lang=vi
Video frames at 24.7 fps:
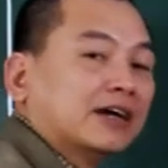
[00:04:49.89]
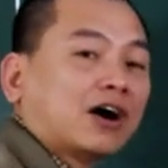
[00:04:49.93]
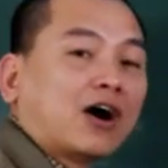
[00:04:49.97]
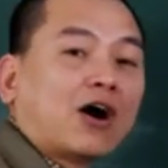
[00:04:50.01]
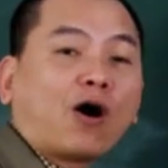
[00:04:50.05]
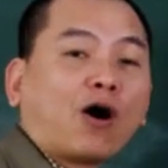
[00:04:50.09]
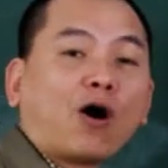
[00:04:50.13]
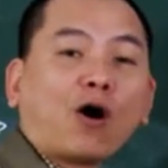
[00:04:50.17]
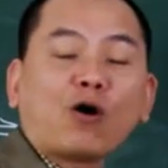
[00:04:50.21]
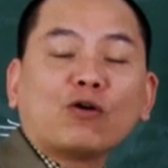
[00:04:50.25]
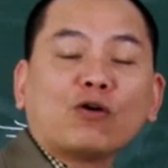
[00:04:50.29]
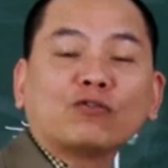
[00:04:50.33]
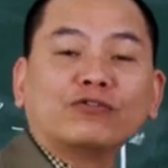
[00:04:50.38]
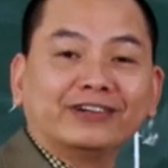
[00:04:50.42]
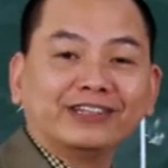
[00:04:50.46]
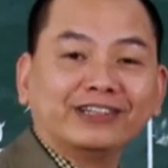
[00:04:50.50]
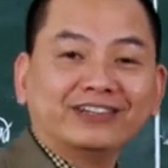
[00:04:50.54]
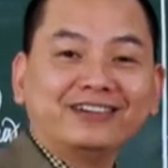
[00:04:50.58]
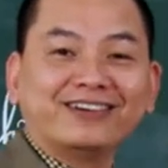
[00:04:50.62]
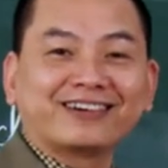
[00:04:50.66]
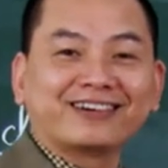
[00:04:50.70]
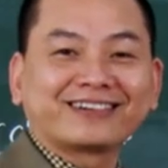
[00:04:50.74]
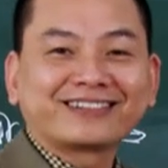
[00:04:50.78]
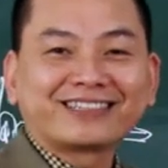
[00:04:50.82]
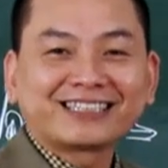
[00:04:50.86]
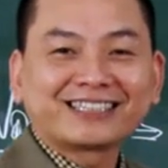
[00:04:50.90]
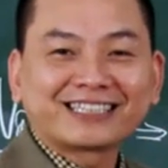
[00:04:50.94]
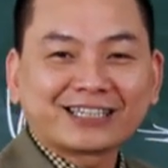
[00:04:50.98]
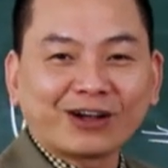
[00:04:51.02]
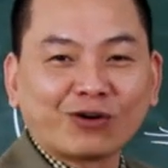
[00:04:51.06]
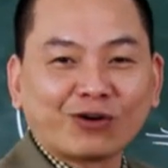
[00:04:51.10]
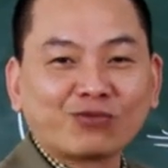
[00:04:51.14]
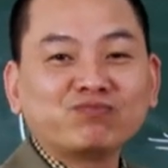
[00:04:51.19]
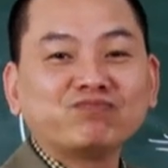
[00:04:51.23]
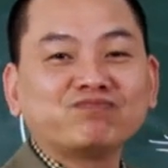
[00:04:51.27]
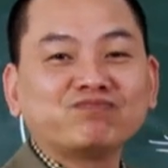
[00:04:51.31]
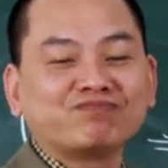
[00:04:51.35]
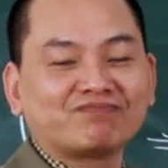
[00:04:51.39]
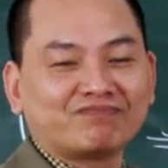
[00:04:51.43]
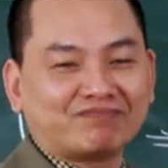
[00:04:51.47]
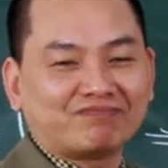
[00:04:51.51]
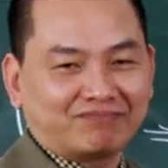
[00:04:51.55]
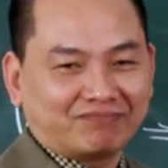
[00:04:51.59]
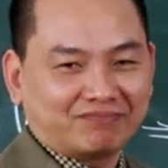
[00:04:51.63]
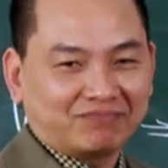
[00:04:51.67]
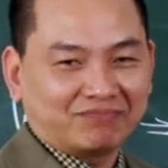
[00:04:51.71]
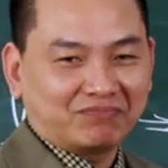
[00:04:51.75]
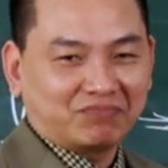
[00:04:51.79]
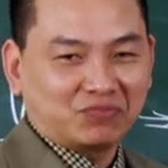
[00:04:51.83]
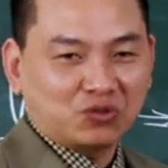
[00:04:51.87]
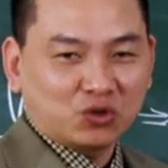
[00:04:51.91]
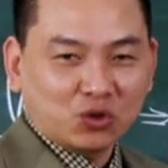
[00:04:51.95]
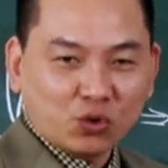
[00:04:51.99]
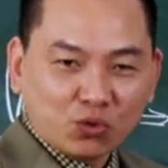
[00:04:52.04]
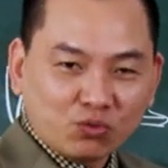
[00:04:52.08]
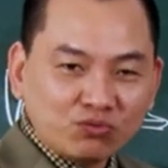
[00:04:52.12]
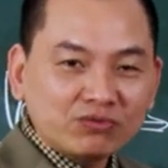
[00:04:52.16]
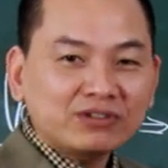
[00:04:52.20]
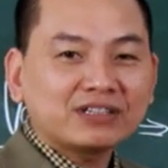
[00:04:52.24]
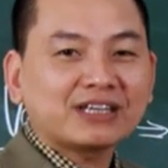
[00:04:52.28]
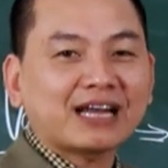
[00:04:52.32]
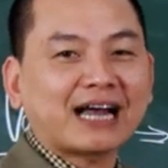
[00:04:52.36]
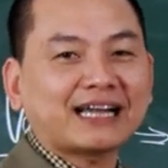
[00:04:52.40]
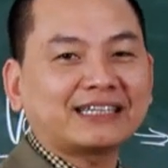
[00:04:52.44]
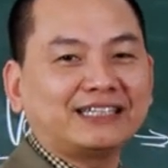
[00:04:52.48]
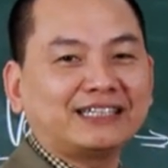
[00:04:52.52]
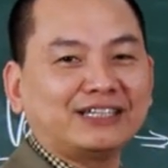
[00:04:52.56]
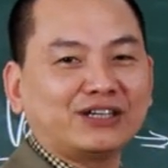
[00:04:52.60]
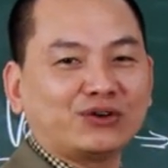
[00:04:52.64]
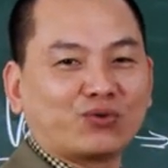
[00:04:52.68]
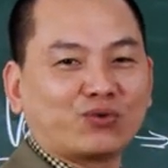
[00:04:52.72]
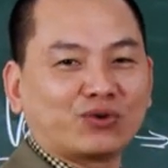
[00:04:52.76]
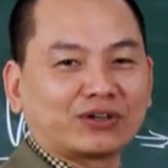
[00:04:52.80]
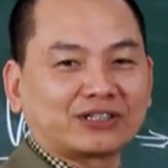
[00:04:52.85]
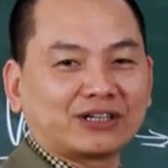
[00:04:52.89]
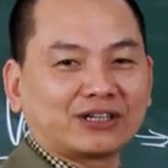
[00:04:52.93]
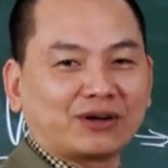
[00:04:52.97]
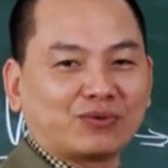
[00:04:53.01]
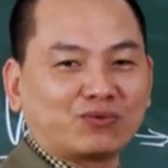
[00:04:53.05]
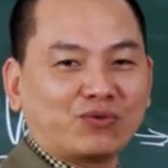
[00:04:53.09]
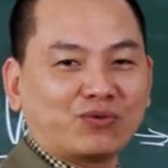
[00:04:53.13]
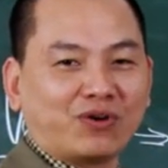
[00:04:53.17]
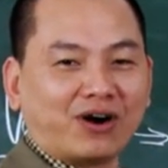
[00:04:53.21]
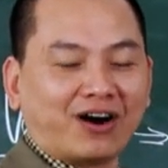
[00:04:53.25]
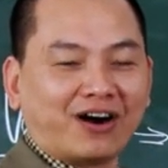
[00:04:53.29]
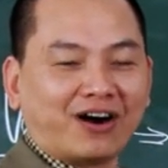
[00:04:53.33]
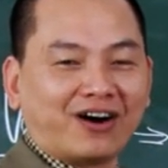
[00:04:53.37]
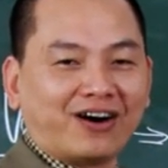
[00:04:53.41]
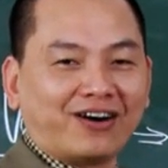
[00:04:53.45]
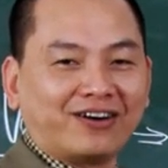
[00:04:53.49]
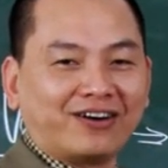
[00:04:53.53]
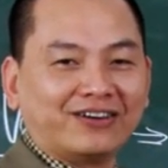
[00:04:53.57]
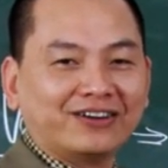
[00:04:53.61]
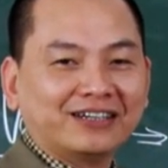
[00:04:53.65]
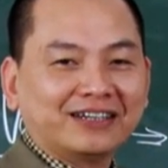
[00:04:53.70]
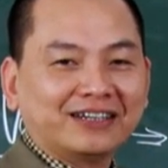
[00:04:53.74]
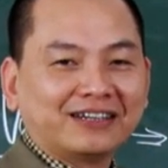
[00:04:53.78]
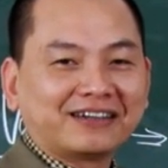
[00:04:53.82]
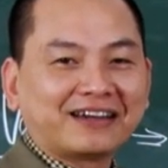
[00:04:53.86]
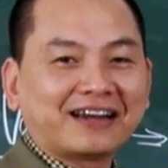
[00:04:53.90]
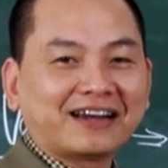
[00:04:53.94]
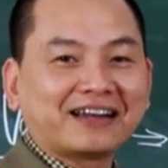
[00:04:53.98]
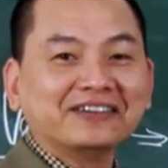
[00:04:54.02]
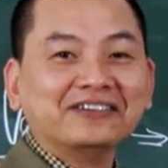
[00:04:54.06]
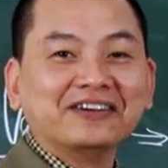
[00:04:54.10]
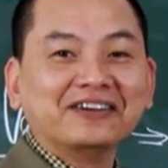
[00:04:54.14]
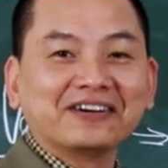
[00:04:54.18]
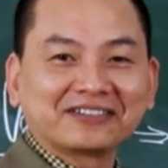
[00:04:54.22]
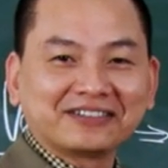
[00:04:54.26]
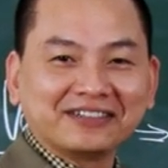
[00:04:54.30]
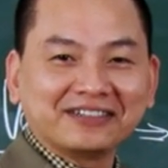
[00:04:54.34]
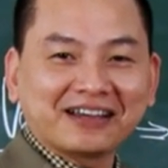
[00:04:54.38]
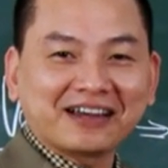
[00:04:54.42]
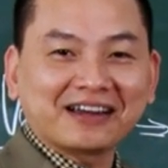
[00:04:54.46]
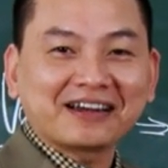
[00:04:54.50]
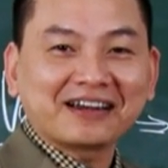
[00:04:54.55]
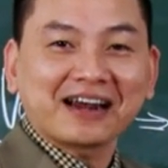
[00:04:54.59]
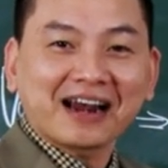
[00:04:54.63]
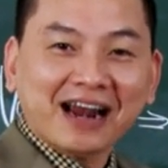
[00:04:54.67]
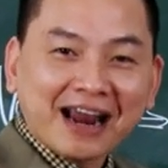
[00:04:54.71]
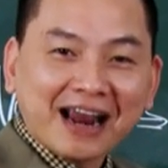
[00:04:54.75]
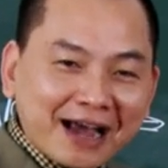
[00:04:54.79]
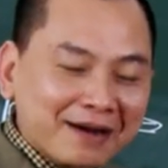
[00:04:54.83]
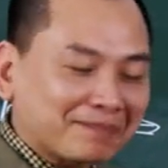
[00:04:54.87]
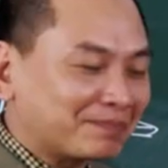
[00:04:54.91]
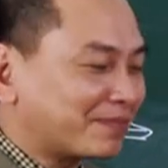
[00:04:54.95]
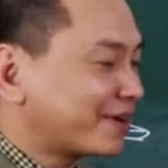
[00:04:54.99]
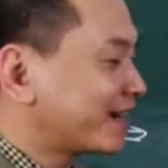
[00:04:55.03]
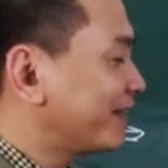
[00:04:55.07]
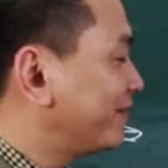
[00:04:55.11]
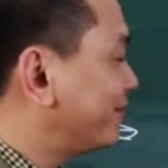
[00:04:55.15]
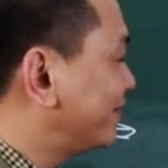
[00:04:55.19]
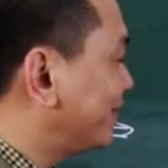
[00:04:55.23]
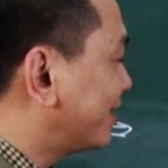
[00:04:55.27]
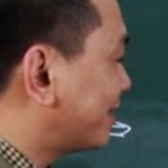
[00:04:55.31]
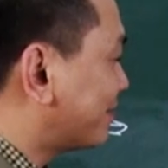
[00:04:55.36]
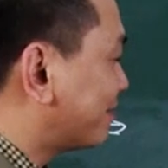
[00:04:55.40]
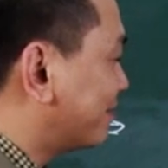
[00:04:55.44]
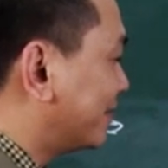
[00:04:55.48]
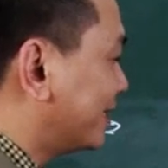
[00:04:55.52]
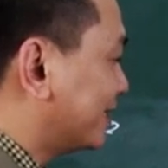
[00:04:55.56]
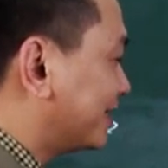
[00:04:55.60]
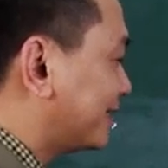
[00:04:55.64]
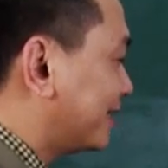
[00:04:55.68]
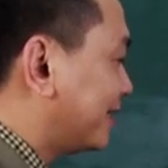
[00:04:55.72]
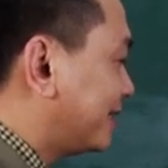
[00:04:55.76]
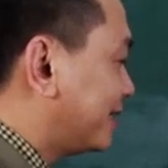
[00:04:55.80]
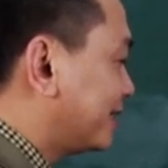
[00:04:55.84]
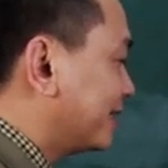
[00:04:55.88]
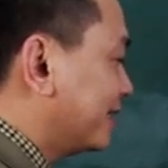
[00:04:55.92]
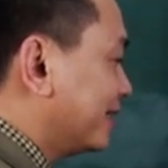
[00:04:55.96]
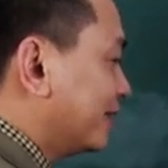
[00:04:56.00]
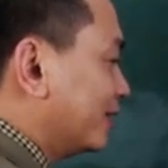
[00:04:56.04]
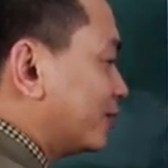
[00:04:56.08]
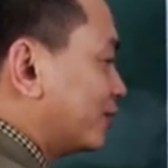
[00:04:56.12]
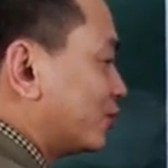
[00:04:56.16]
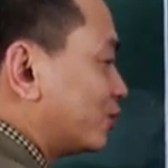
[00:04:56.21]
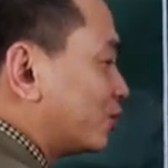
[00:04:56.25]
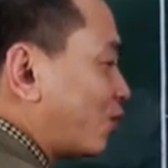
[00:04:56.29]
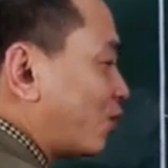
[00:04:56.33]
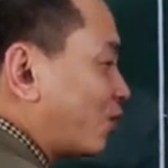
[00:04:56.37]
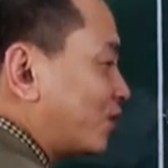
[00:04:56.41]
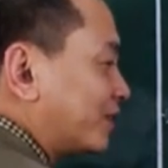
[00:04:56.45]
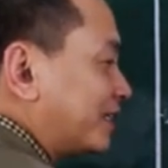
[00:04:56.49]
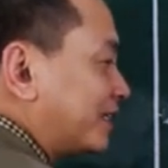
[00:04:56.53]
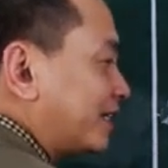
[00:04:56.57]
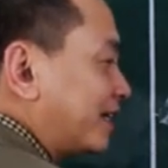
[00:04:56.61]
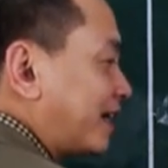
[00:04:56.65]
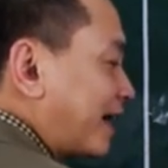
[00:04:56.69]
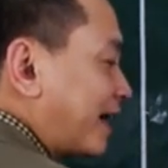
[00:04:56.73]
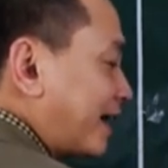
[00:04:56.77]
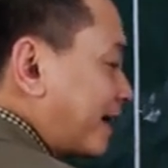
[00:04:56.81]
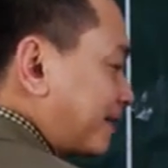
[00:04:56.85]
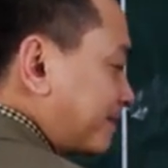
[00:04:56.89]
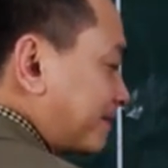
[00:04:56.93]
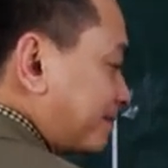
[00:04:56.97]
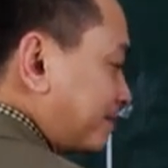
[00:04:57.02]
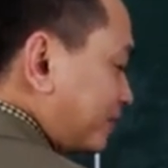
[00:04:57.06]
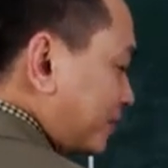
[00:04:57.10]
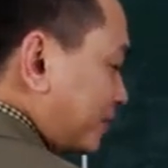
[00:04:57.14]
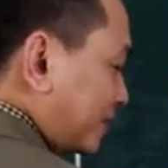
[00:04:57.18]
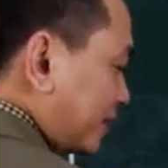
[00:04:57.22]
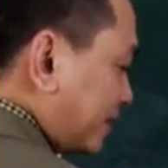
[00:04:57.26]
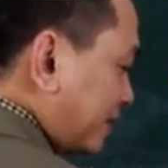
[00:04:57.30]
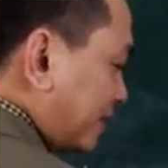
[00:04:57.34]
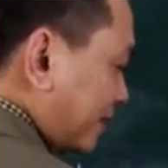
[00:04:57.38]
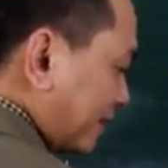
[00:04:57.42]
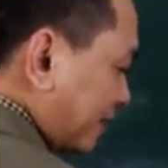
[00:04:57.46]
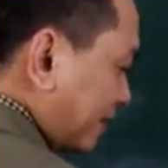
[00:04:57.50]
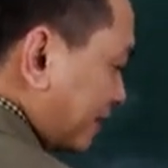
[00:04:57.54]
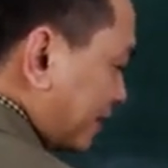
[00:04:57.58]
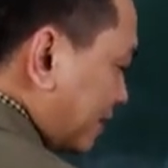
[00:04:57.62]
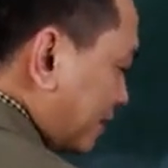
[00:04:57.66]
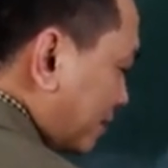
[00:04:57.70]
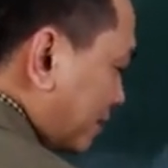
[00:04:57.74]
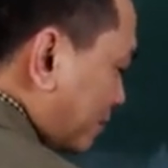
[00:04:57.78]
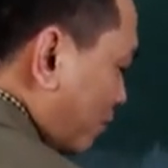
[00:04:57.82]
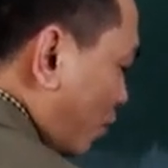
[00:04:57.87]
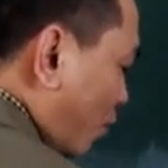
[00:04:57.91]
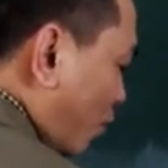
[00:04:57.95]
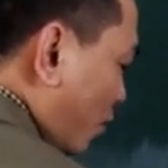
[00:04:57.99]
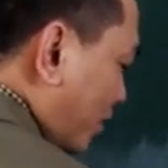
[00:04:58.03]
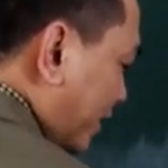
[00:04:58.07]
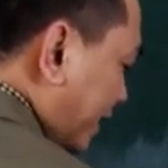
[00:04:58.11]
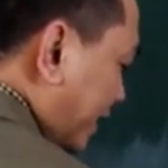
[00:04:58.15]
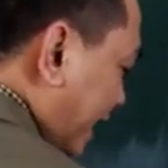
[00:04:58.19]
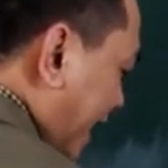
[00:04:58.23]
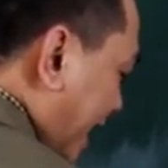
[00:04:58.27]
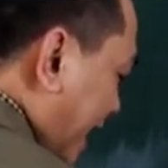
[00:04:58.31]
họ mới được sống đúng giá trị cuộc sống của họ là được gì ạ làm cái việc mình thích rồi gì ạ ờ, mua lấy